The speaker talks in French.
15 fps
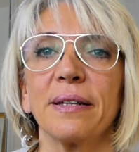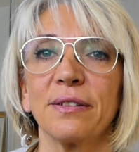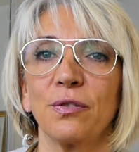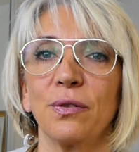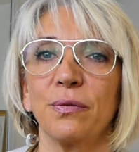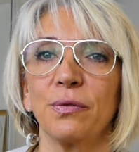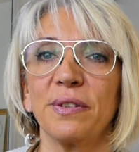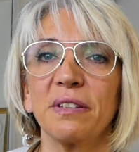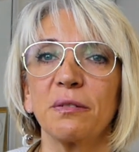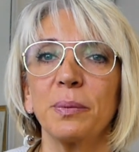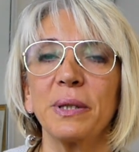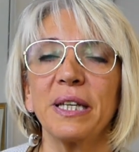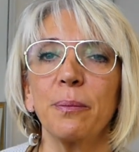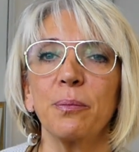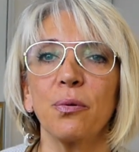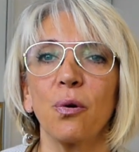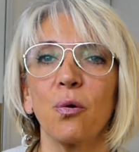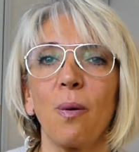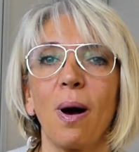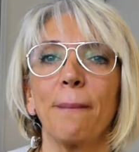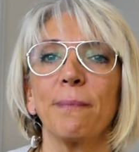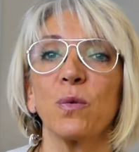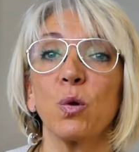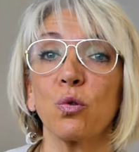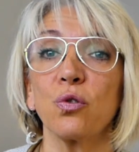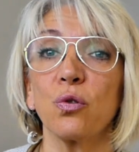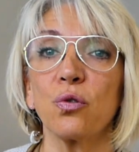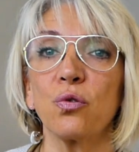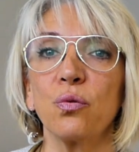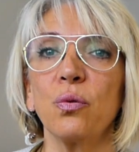Je vais vous expliquer pourquoi. Donc
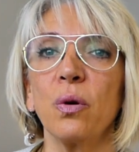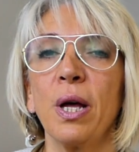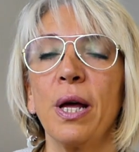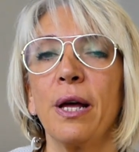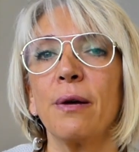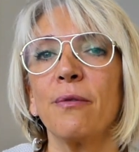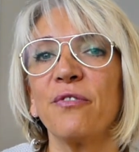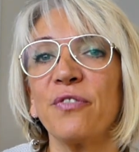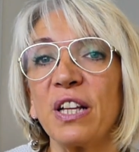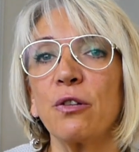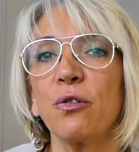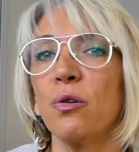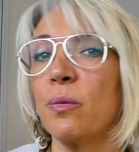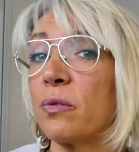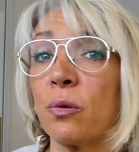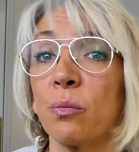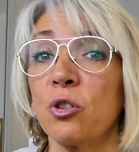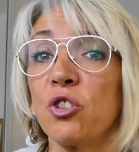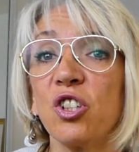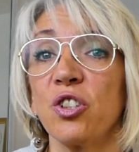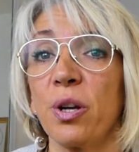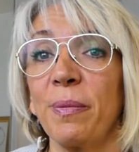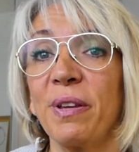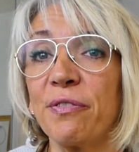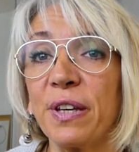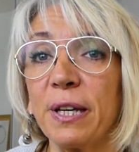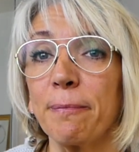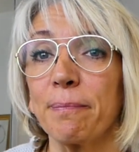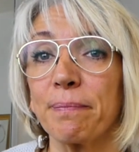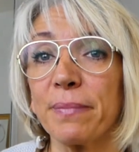surtout, faites-le parce que moi je l'ai jamais
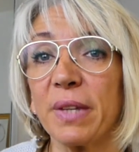fait.